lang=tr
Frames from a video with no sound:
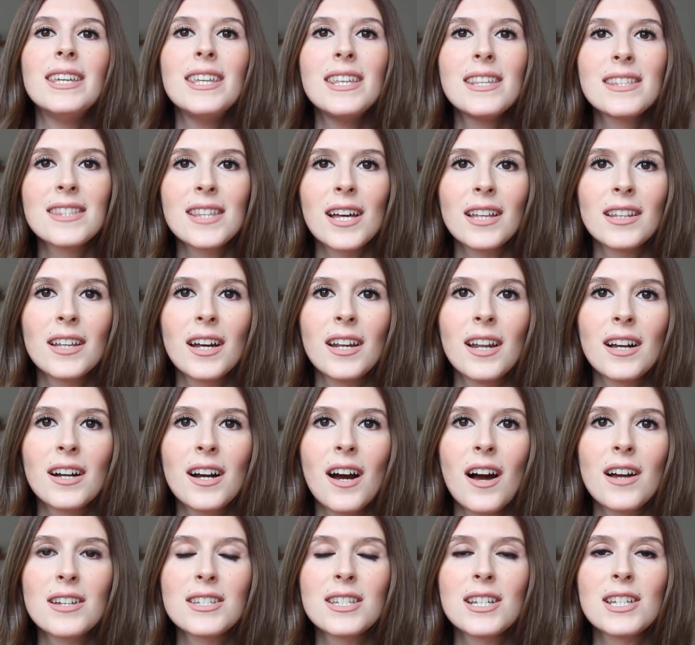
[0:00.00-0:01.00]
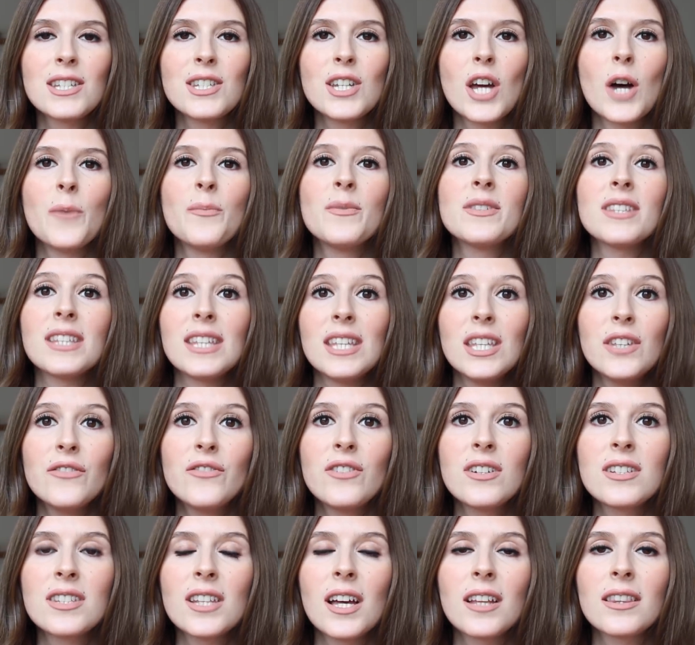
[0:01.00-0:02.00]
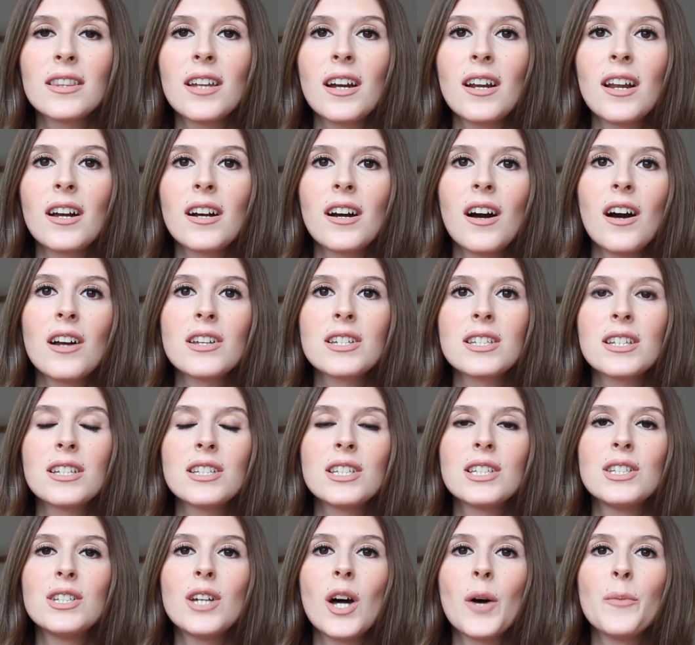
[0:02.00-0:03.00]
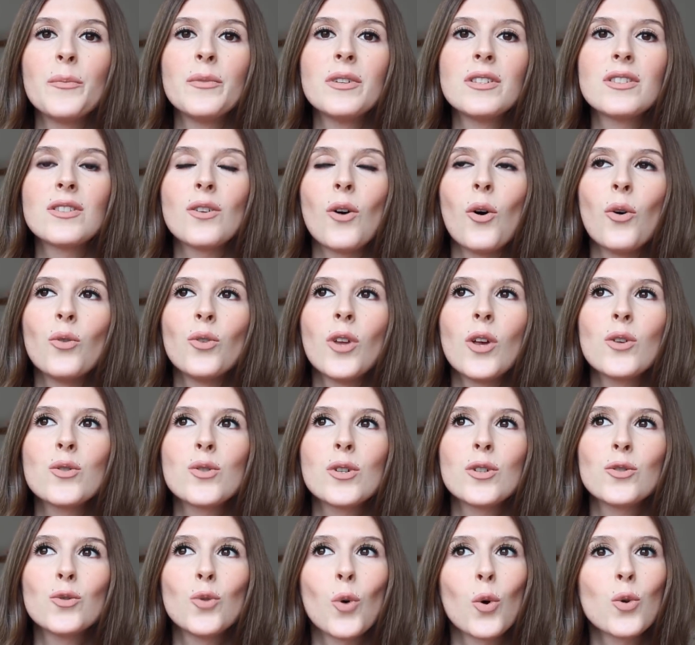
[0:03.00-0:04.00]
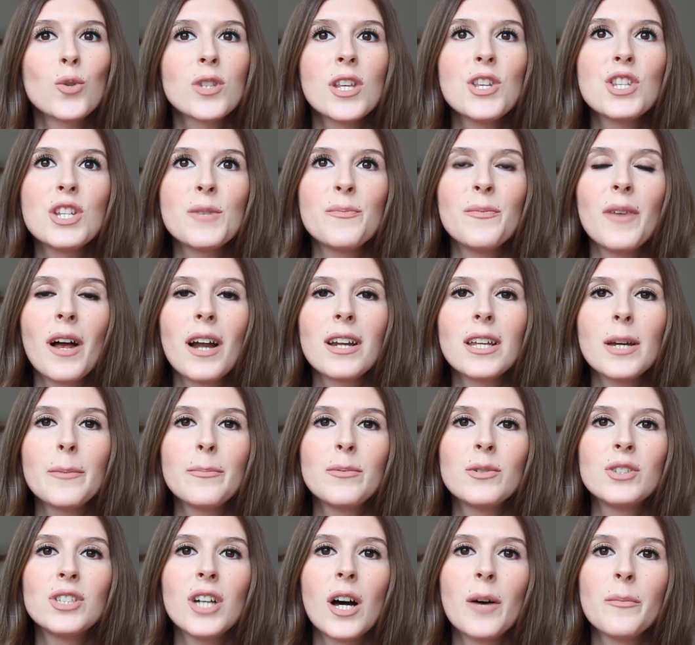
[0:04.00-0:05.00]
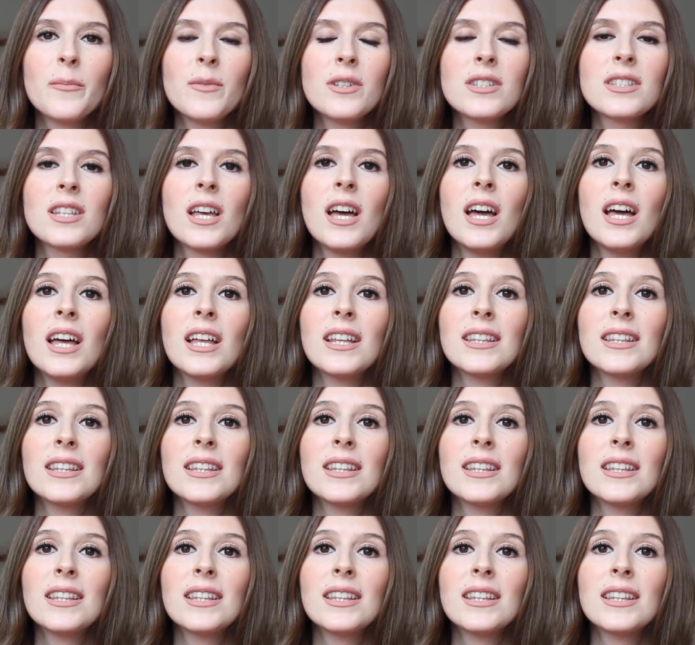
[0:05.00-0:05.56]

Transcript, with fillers: iyi insanlarla karşılaşacağımız, iyi fırsatlarla karşılaşacağımız, ondan sonra doğru seçimler yapacağımız,